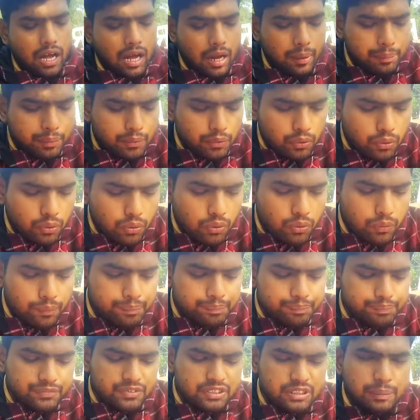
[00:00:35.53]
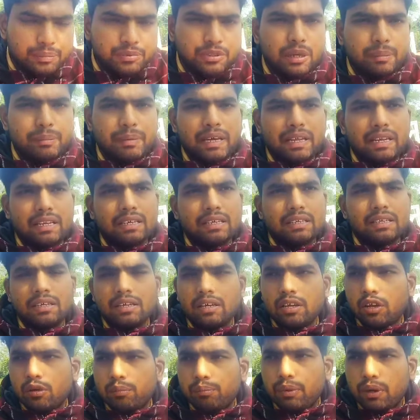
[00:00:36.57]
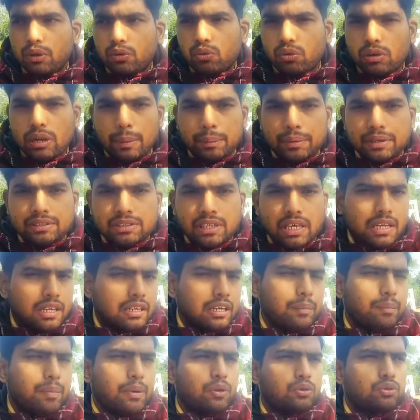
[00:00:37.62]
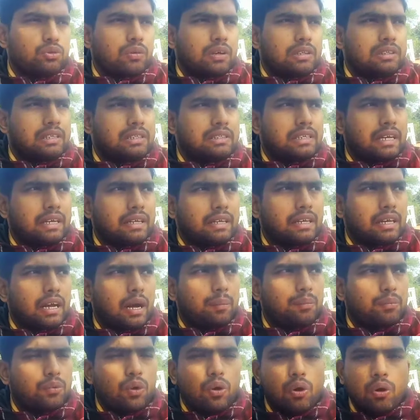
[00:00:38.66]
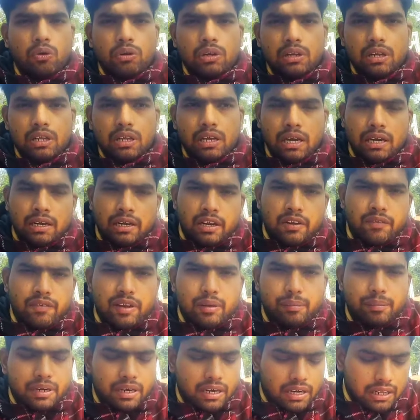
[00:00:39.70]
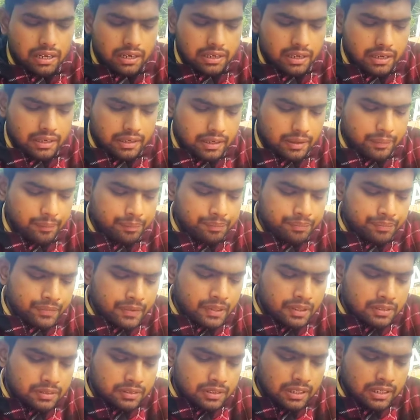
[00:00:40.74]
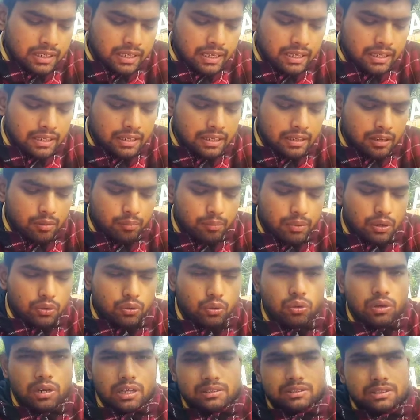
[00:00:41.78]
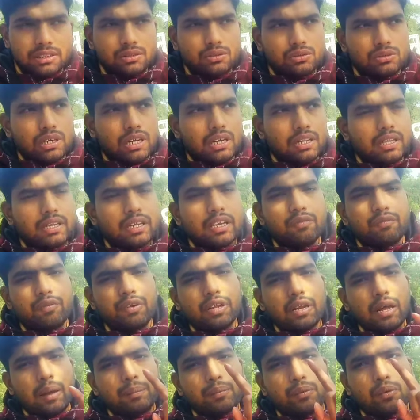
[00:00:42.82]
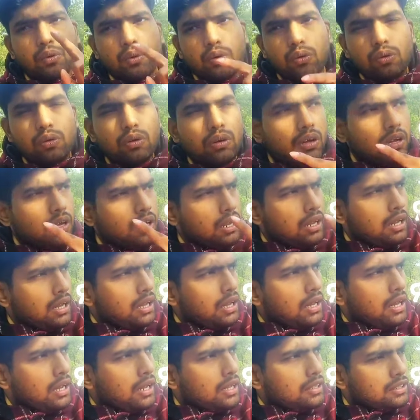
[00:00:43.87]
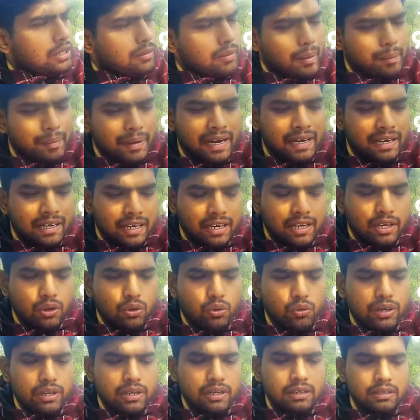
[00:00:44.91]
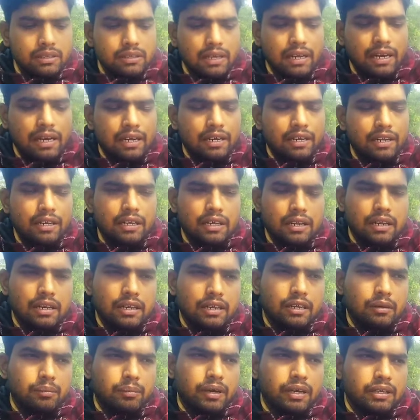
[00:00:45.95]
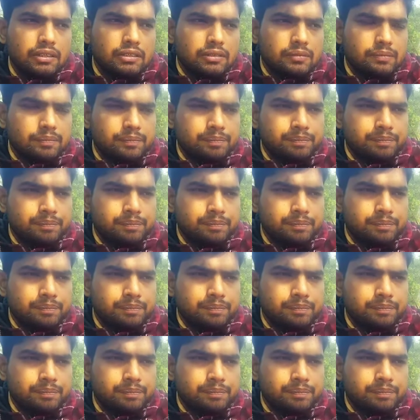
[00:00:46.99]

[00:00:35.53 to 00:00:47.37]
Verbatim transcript: आपको सबसे पहले बिल्कुल आपके सारे कपड़े उतरवा दिए जाएंगे आपको ओनली अंडरवेयर में खड़ा रखेंगे ठीक है बिल्कुल अच्छे से उतार देंगे फिर आपको जब आप एंट्री करोगे ना एंट्री करने के बाद